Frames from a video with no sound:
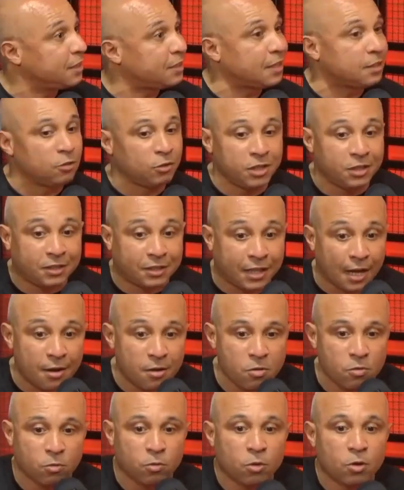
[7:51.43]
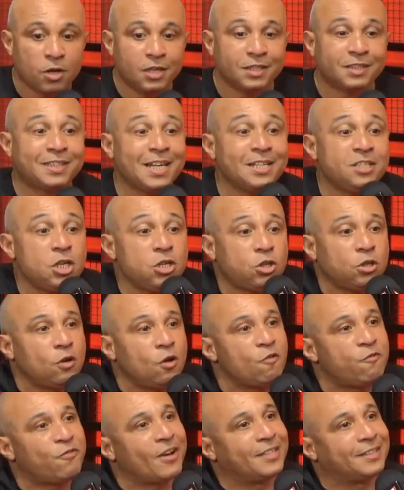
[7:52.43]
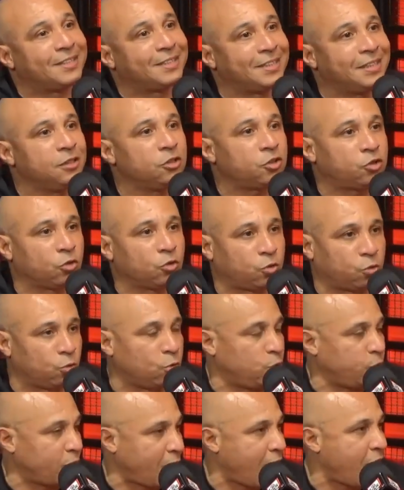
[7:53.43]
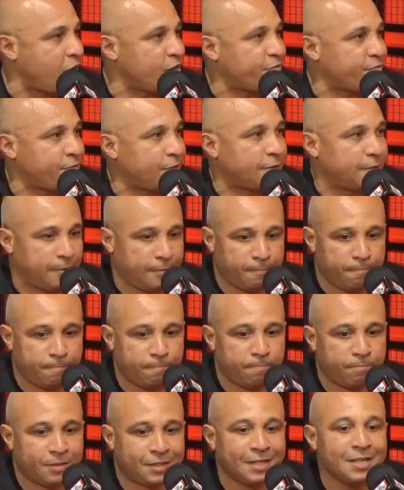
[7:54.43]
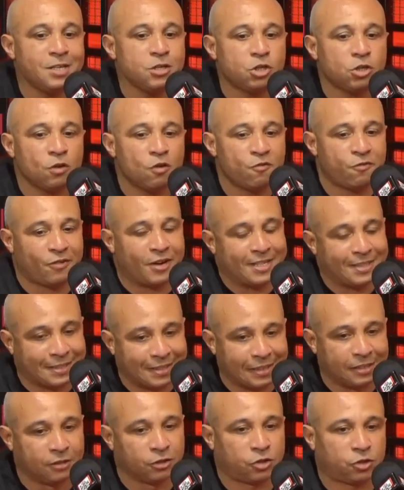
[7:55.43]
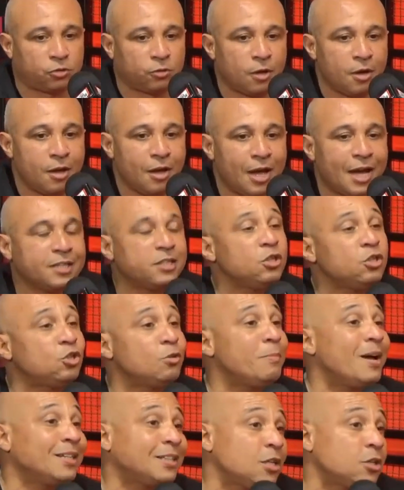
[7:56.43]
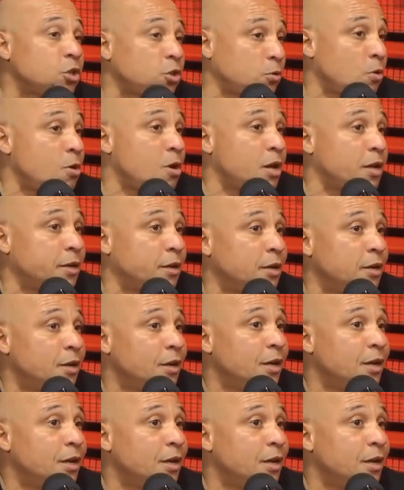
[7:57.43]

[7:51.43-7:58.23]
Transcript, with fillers: É, então, tá se a gente não faz isso, Túlio e Rafa, se a gente não faz isso, a gente mata a história.